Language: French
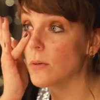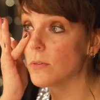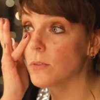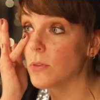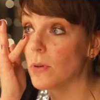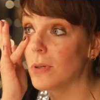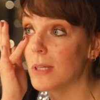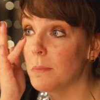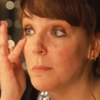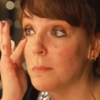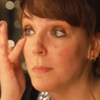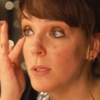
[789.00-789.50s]
quand
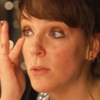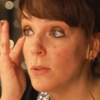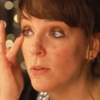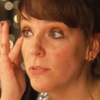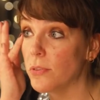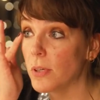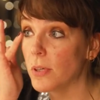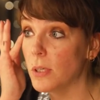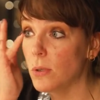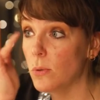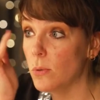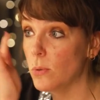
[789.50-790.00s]
on les met au
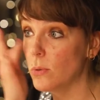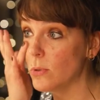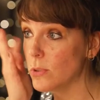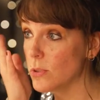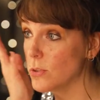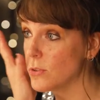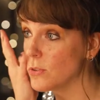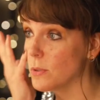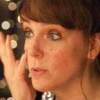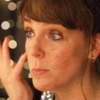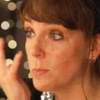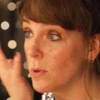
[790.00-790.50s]
frigo,
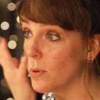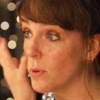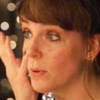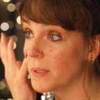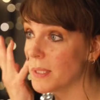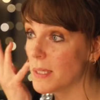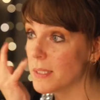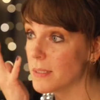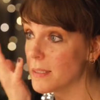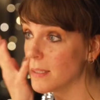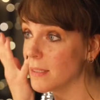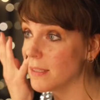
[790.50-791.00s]
justement,
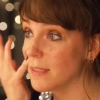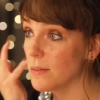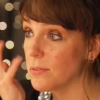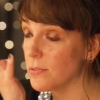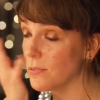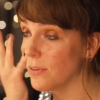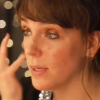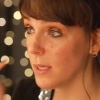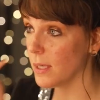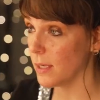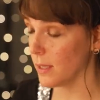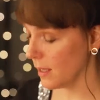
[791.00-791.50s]
on a cet
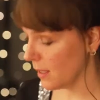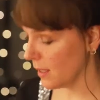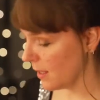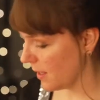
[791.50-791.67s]
effet